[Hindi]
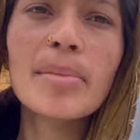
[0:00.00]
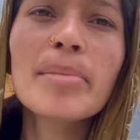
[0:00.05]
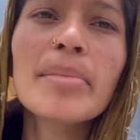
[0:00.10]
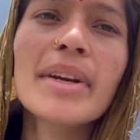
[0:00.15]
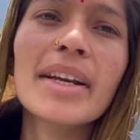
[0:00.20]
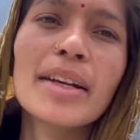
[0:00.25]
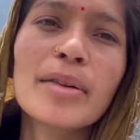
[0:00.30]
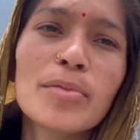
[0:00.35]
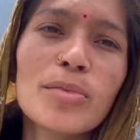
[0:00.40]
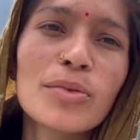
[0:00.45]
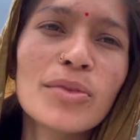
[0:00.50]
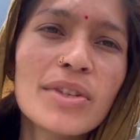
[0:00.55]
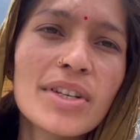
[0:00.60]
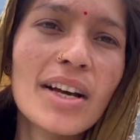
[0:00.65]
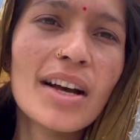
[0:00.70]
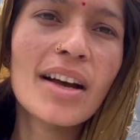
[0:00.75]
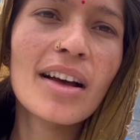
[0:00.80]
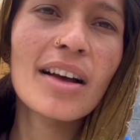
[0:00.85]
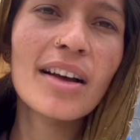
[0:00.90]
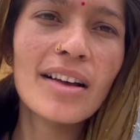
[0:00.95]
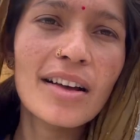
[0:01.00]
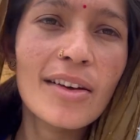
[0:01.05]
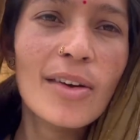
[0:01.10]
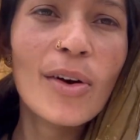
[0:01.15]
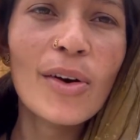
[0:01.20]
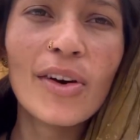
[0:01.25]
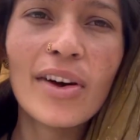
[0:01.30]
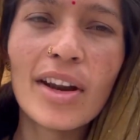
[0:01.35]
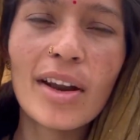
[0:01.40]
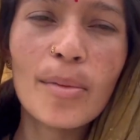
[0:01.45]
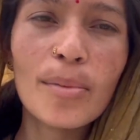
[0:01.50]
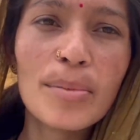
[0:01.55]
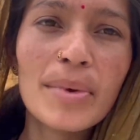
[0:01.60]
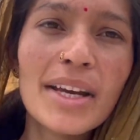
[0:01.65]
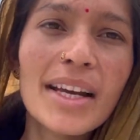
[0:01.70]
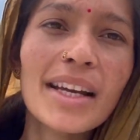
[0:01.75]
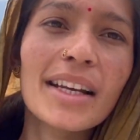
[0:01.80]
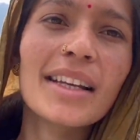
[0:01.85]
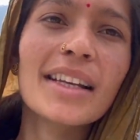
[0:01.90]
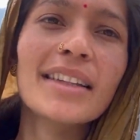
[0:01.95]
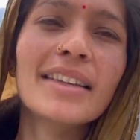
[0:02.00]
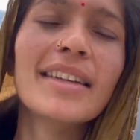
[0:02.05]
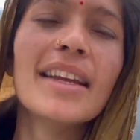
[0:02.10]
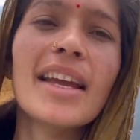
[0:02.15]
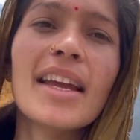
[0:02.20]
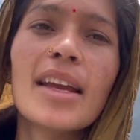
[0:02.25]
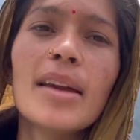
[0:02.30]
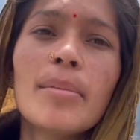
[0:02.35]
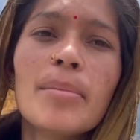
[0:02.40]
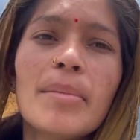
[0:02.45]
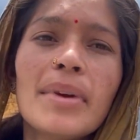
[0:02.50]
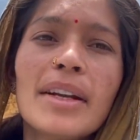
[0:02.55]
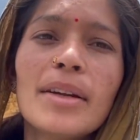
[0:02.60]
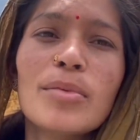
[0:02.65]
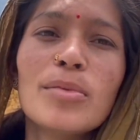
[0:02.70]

पेट पूजा और हम भी कर लेते हैं पेट